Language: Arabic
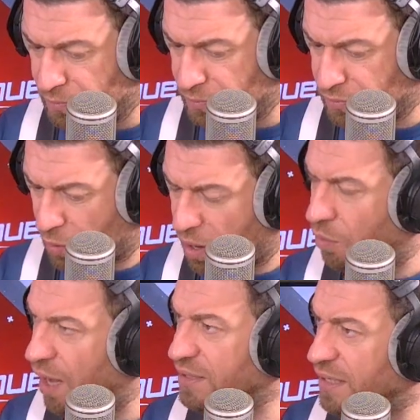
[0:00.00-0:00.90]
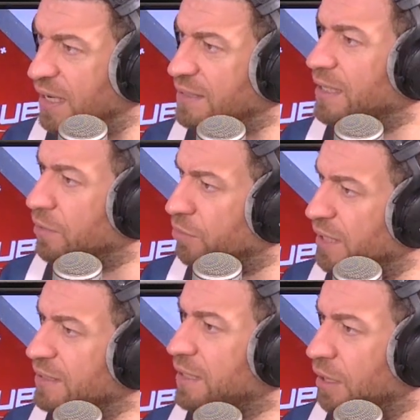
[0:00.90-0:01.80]
توقعات الناس لانه
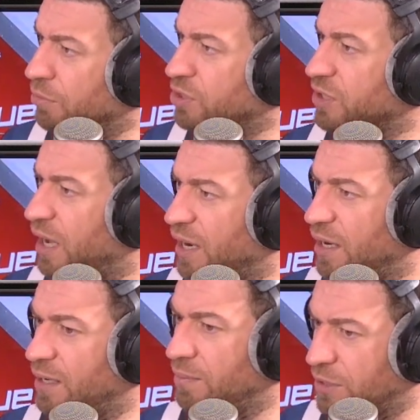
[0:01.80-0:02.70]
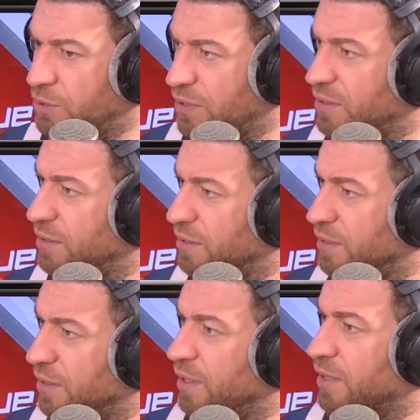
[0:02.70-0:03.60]
الناس تلوج على المزود
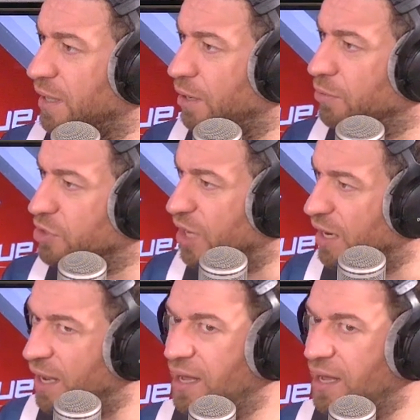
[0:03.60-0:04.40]
تلوج على